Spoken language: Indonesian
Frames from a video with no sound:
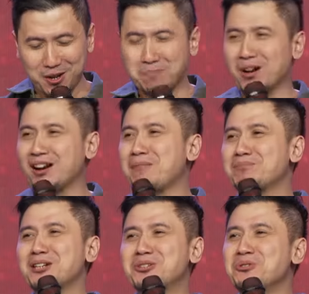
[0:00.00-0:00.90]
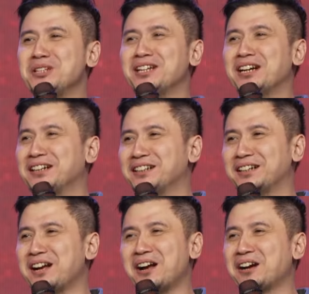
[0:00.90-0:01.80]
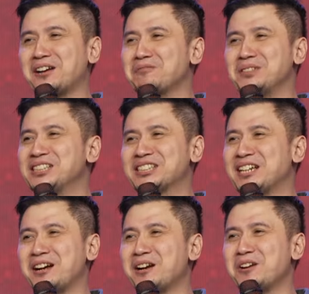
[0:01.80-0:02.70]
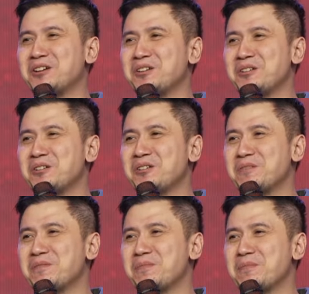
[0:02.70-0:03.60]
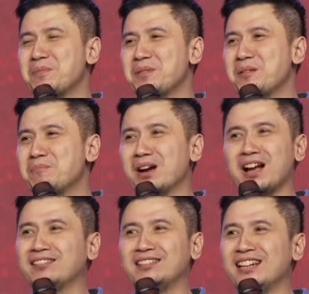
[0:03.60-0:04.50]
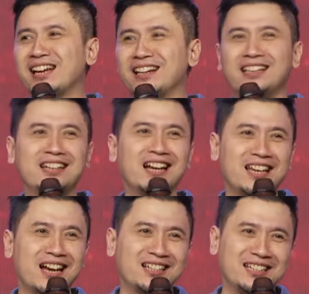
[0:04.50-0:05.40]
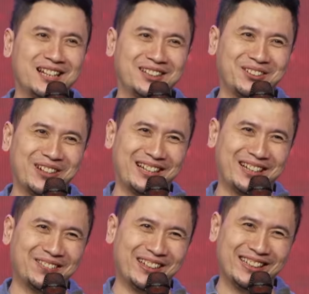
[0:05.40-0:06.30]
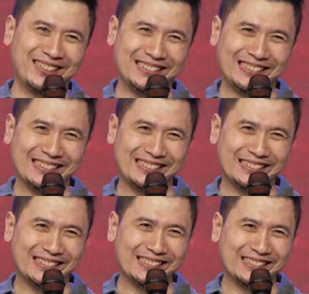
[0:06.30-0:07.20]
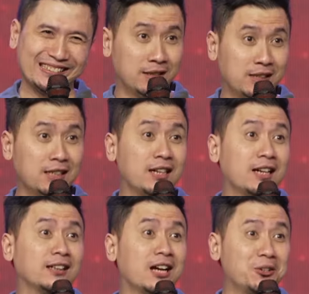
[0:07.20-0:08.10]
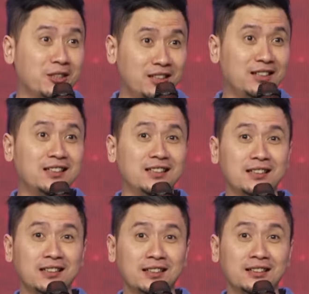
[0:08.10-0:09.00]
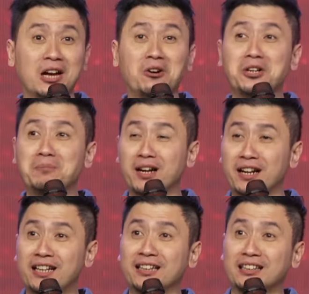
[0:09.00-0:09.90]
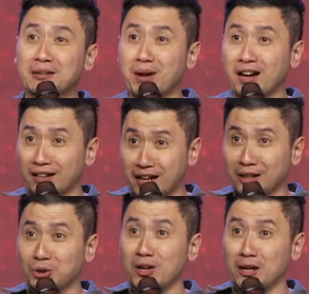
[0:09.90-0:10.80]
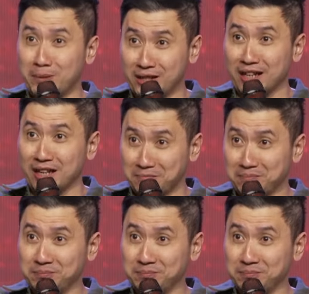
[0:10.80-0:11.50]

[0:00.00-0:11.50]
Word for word: Gemerlapnya dunia nggak akan bisa menggantikan indahnya hadirat Tuhan. Amin. Jadikan tahun ini tahun dimana kita tambah kenal Tuhan lebih dalam.